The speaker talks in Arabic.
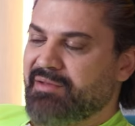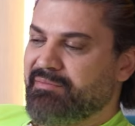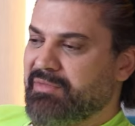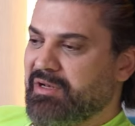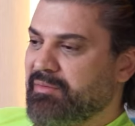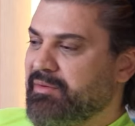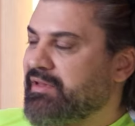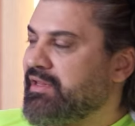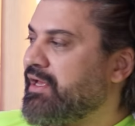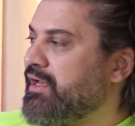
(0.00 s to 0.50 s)

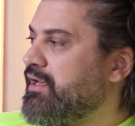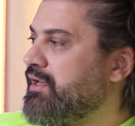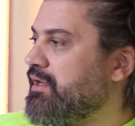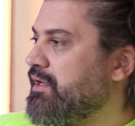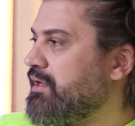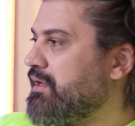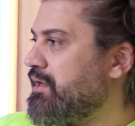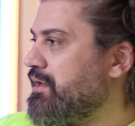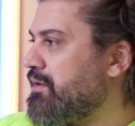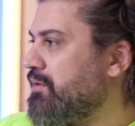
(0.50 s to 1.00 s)
بالبدايه
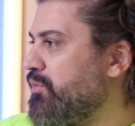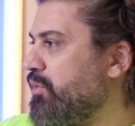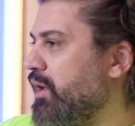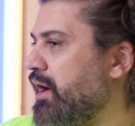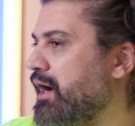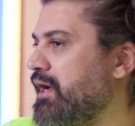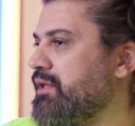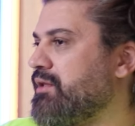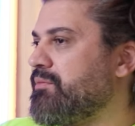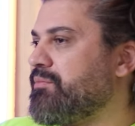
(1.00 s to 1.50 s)

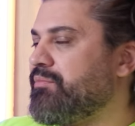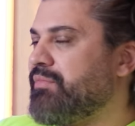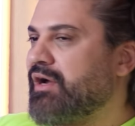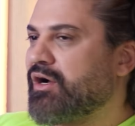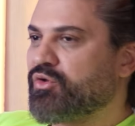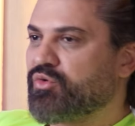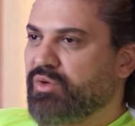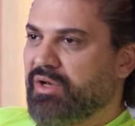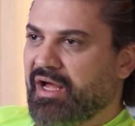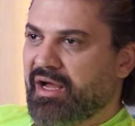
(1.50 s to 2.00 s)
الواحد
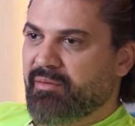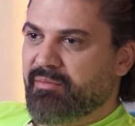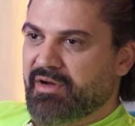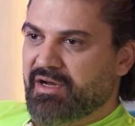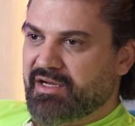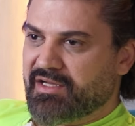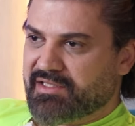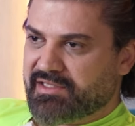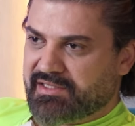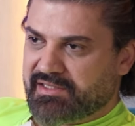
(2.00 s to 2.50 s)
بياخذ
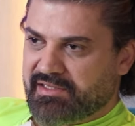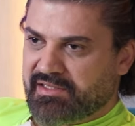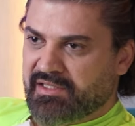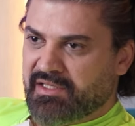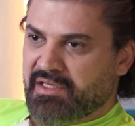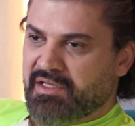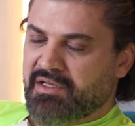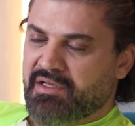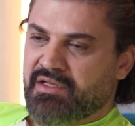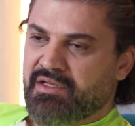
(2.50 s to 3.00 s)
الحماس
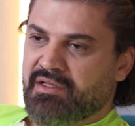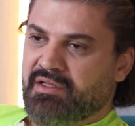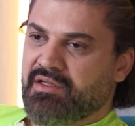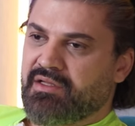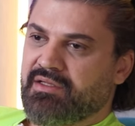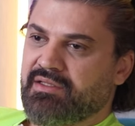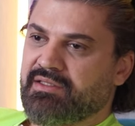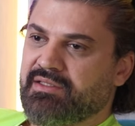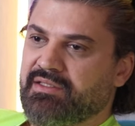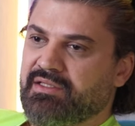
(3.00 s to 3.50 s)

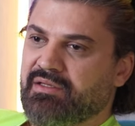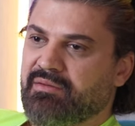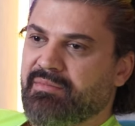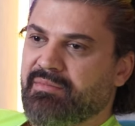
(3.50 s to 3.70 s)
آه